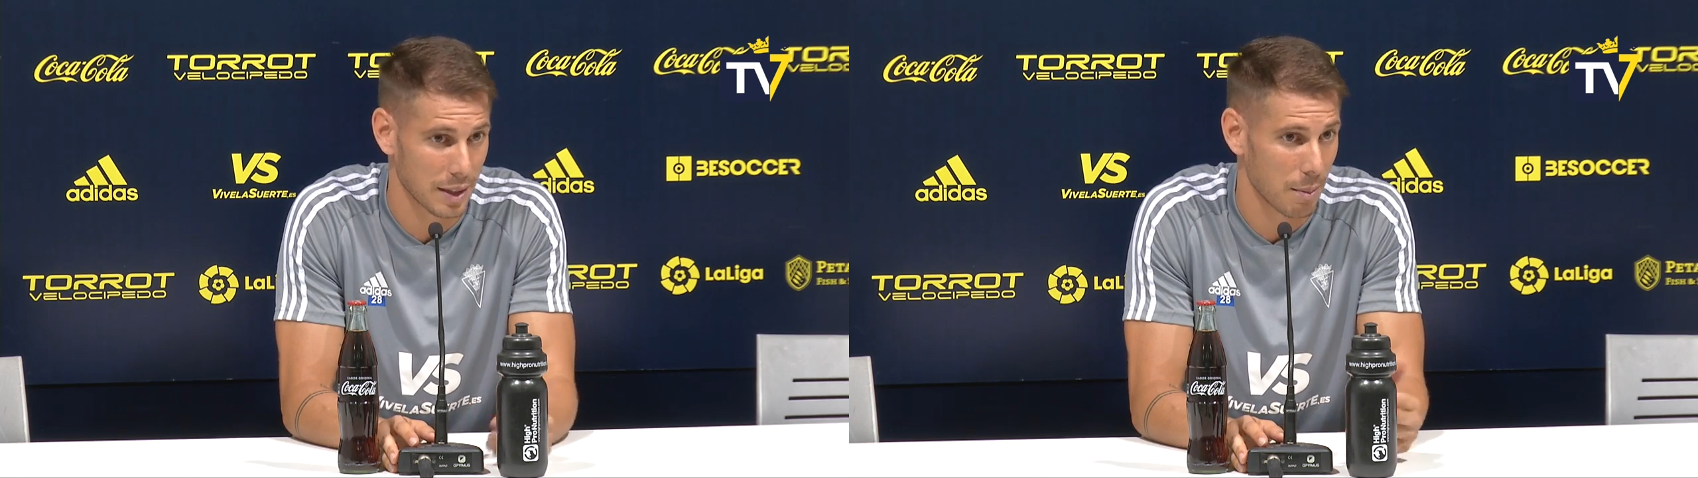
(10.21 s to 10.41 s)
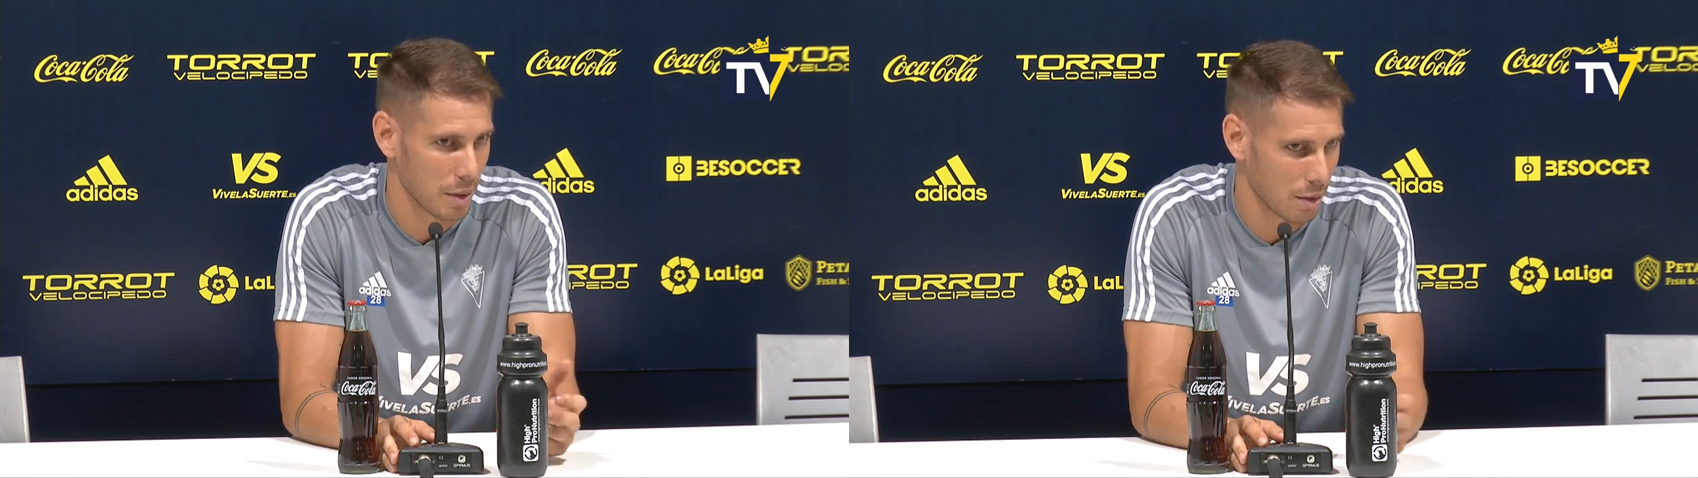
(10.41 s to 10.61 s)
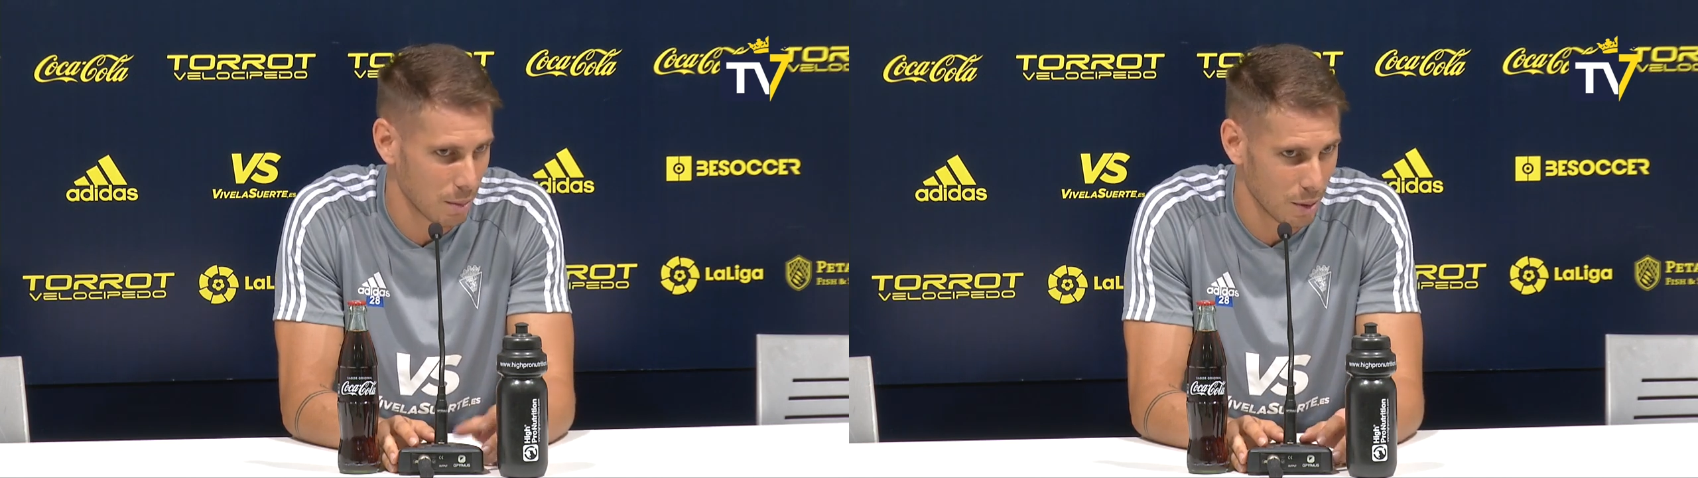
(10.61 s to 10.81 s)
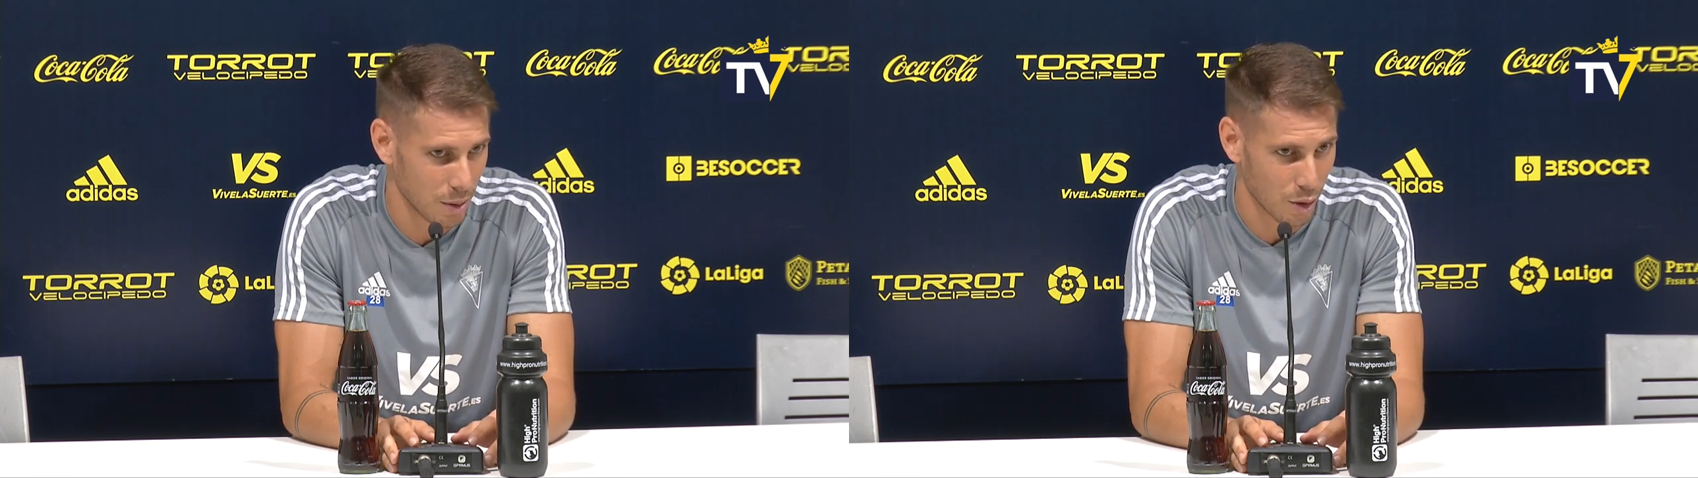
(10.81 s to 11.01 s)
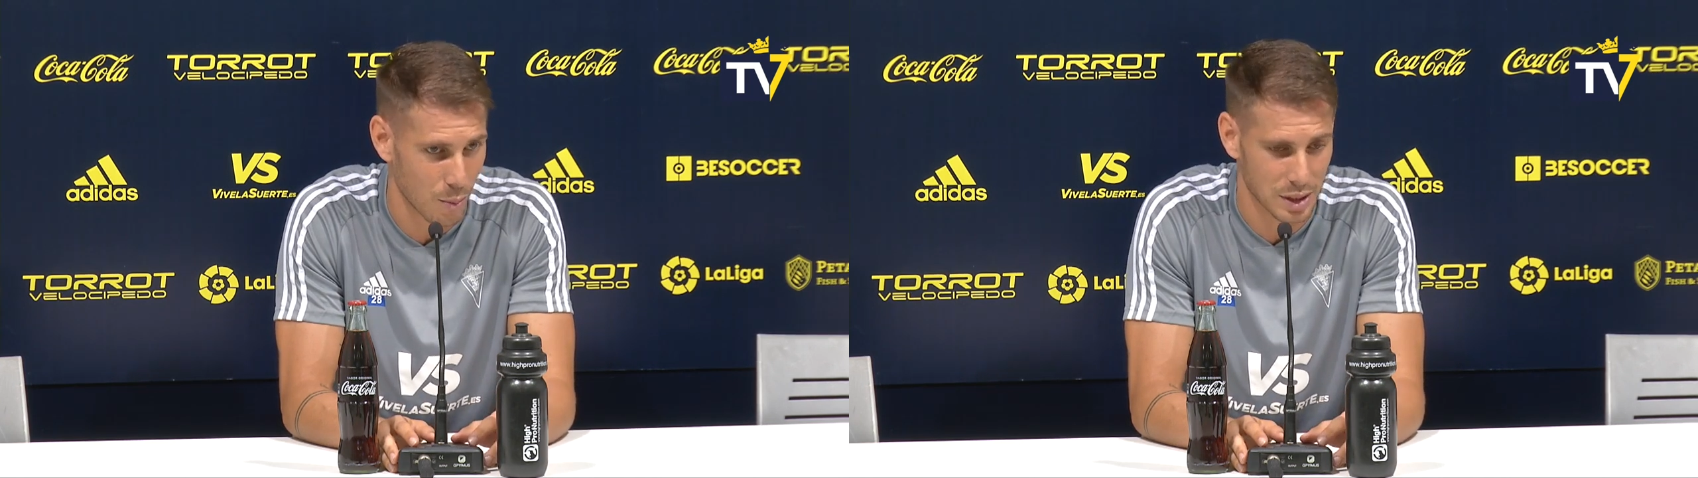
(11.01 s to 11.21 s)
también
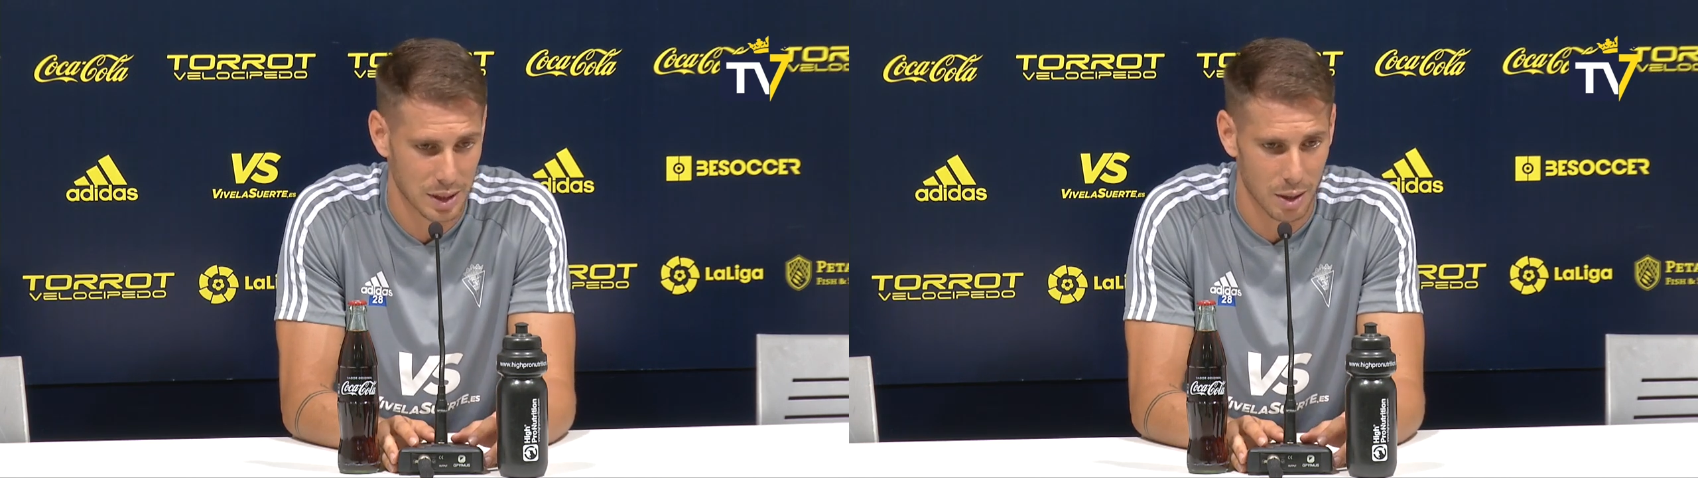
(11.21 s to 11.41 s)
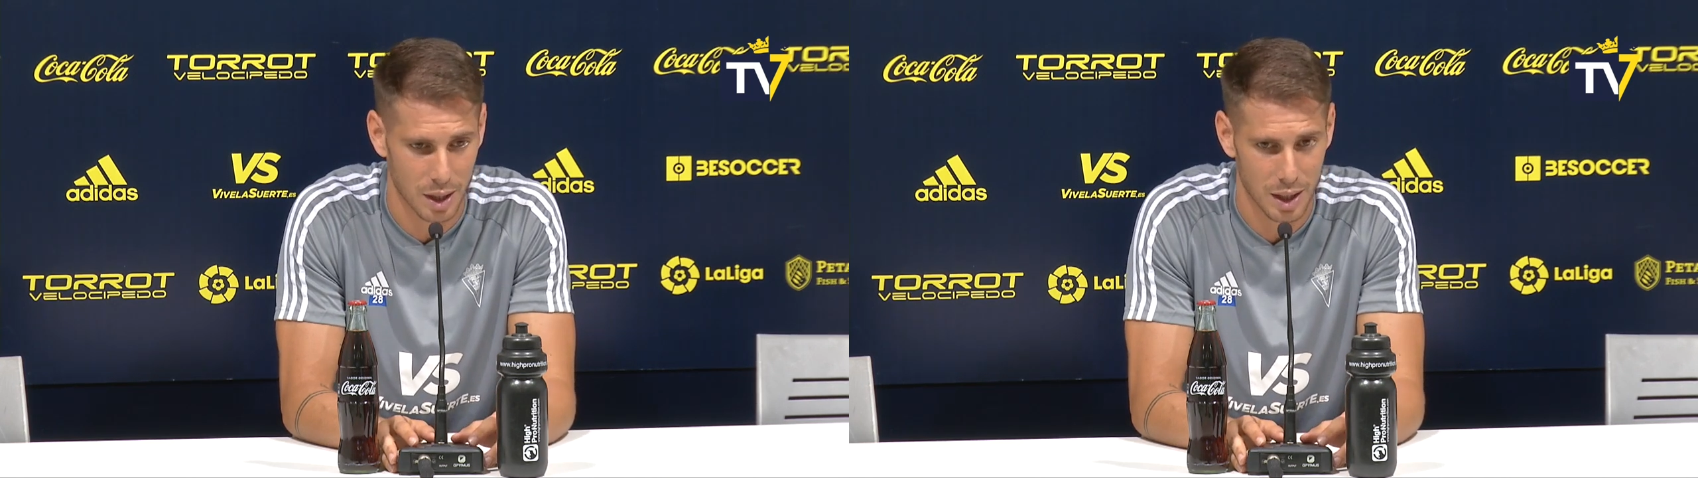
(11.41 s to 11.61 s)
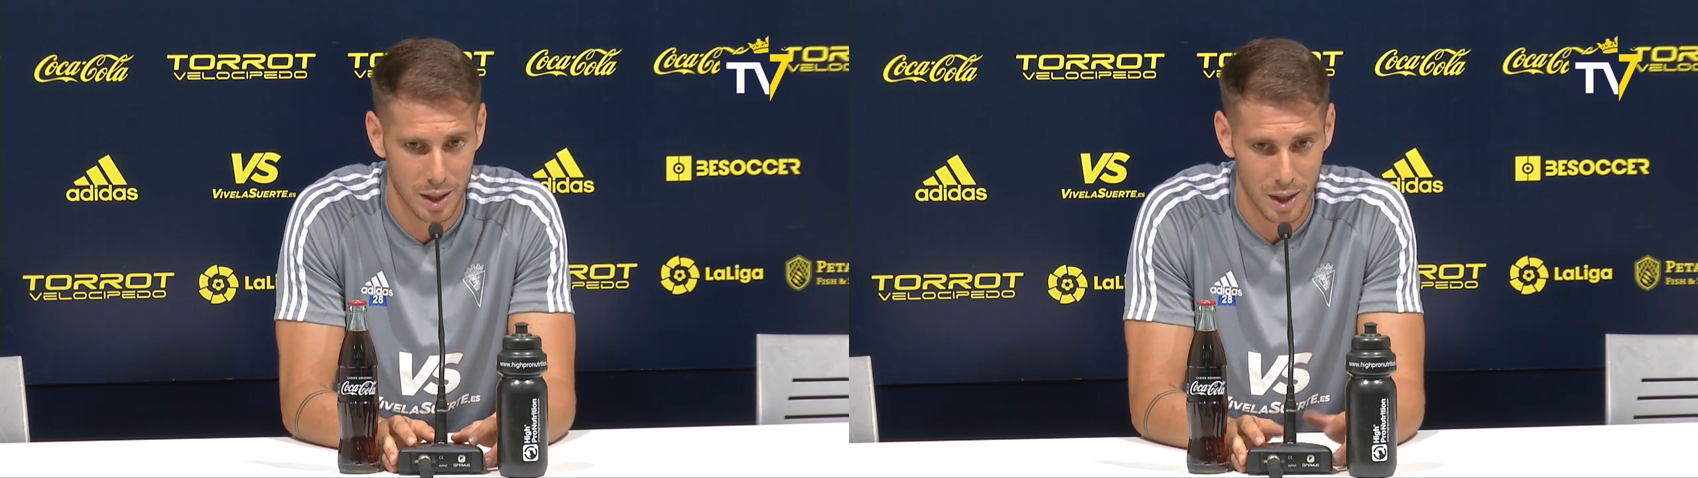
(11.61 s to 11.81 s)
como, como hasta ahora.